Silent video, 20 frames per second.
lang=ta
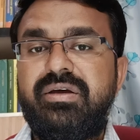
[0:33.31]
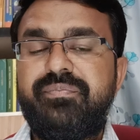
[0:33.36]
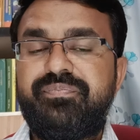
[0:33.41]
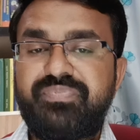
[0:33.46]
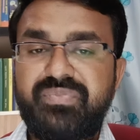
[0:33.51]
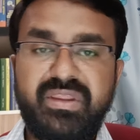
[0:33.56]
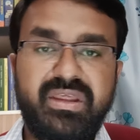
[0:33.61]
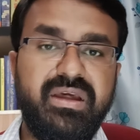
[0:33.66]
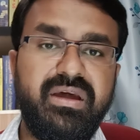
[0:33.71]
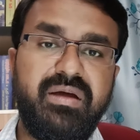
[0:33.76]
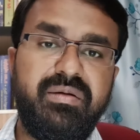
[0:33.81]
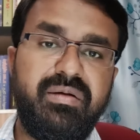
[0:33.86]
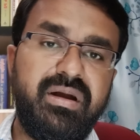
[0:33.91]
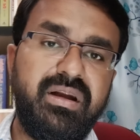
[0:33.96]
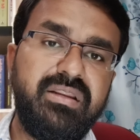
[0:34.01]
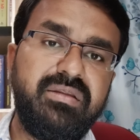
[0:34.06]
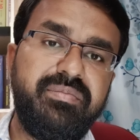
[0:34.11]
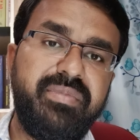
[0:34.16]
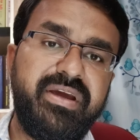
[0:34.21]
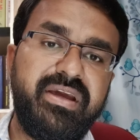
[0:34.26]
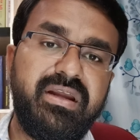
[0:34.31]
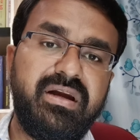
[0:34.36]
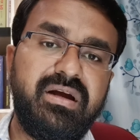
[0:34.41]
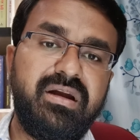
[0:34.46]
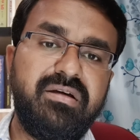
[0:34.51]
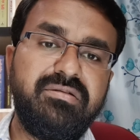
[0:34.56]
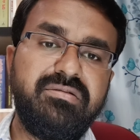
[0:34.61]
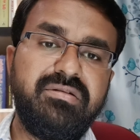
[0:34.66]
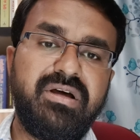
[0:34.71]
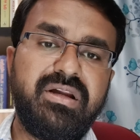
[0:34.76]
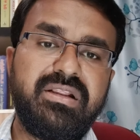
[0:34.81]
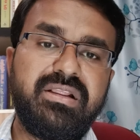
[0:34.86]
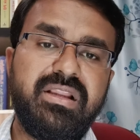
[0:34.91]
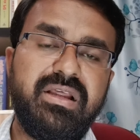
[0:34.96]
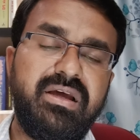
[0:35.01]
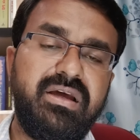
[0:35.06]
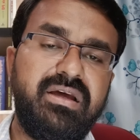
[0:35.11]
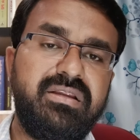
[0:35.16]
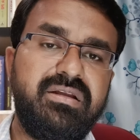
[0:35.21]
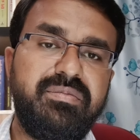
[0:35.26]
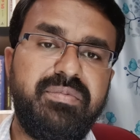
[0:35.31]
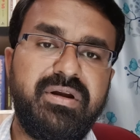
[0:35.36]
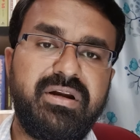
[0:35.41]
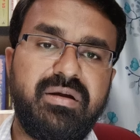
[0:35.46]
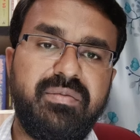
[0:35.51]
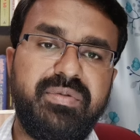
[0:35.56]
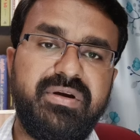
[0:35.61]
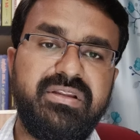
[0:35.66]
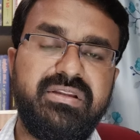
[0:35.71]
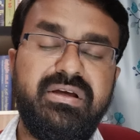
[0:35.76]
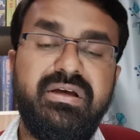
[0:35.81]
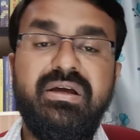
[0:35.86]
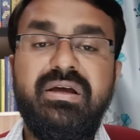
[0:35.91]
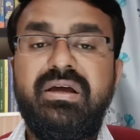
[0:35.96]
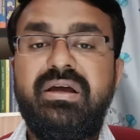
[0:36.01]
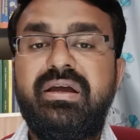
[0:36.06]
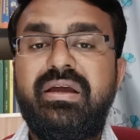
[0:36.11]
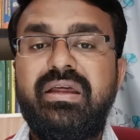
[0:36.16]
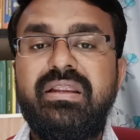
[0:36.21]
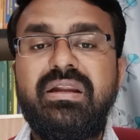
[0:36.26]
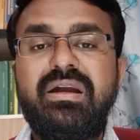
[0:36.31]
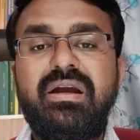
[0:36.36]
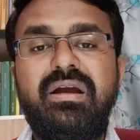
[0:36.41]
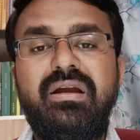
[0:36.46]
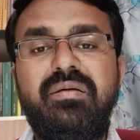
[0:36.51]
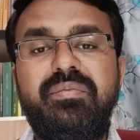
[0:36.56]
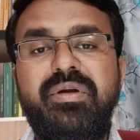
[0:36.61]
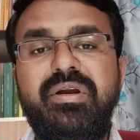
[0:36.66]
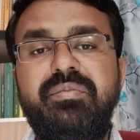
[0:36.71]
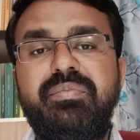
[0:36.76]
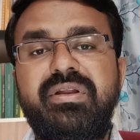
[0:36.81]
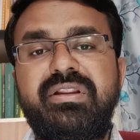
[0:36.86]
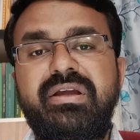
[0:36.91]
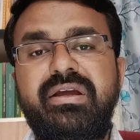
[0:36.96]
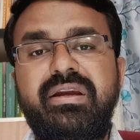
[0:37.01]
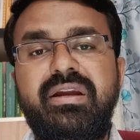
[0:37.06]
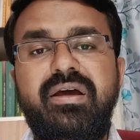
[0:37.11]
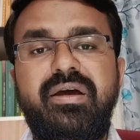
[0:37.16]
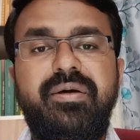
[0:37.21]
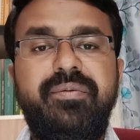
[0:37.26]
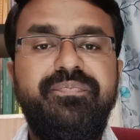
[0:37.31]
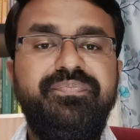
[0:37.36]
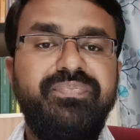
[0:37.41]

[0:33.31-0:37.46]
இங்கே அல்லது மே இரண்டாவது வாரத்தில் எதிர்பார்க்கப்படுது எதனால் அப்படின்னு பார்த்தீங்கன்னா